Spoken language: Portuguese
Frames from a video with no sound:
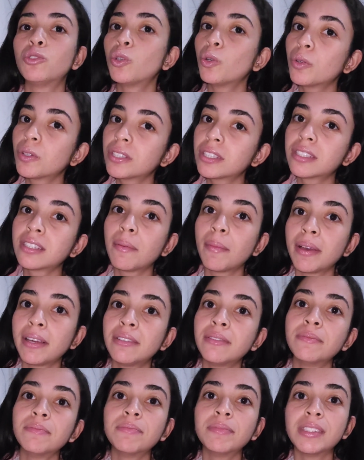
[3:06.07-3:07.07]
truques também
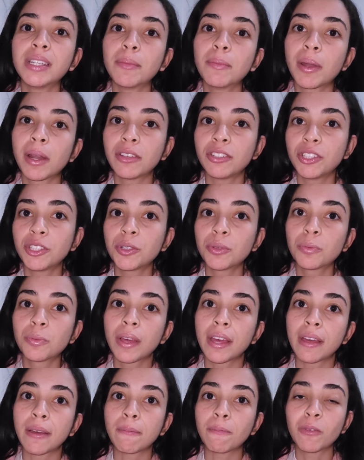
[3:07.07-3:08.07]
pra gente
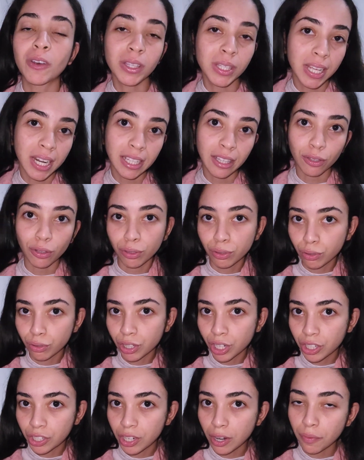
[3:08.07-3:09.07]
é, facilitar nosso
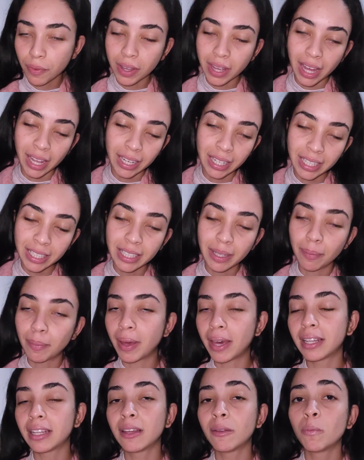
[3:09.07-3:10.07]
dia a dia, ficar linda,
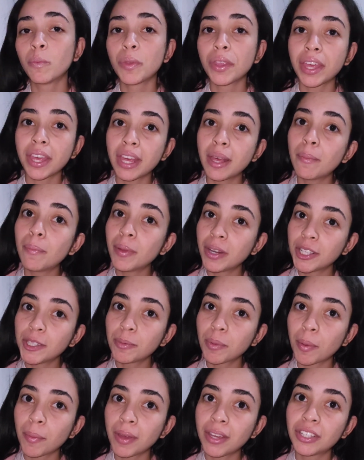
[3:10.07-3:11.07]
bela e
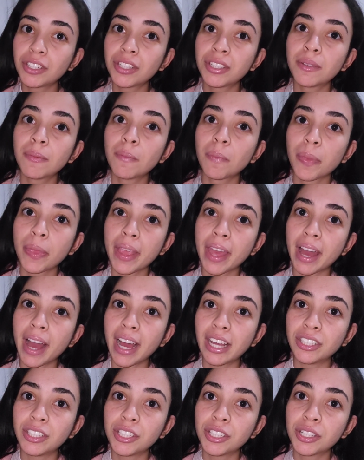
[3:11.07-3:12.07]
principalmente
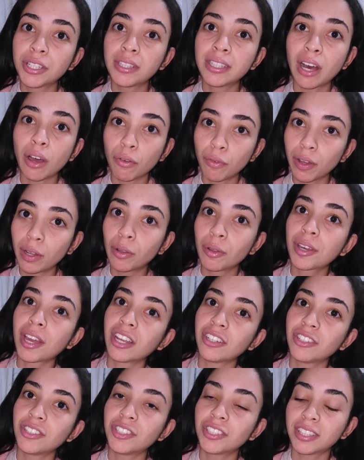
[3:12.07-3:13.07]
a gente dá o valor que a
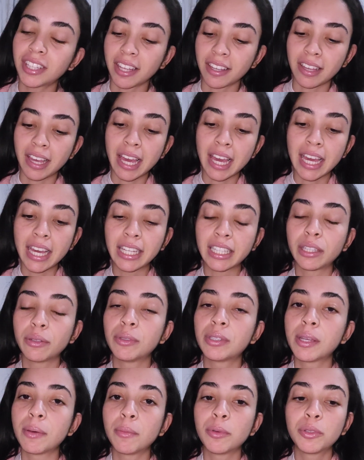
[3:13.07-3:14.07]
gente tem. Então
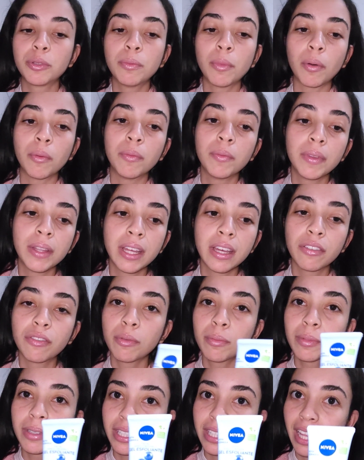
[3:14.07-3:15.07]
isso é muito bom.
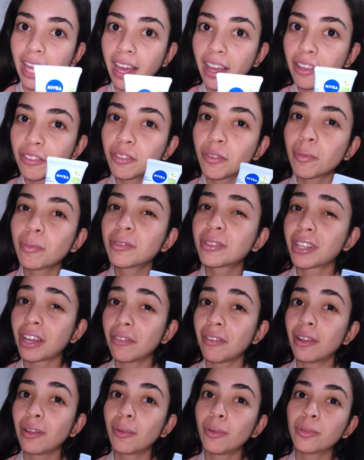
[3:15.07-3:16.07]
Vamos lá e então vamos dar
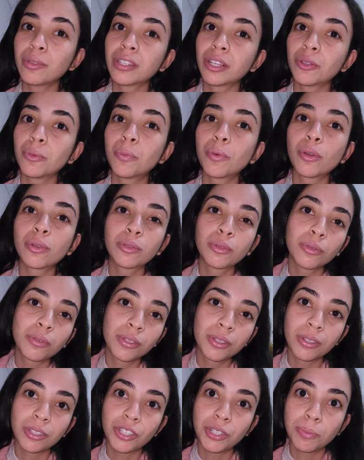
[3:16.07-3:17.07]
valor usando
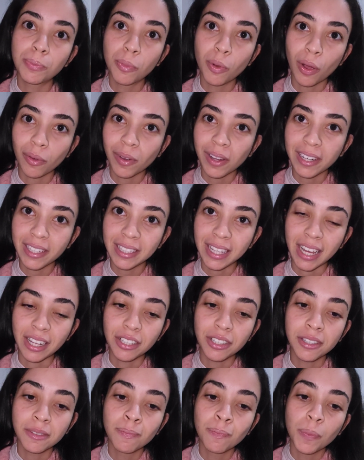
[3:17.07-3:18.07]
produtos de boa qualidade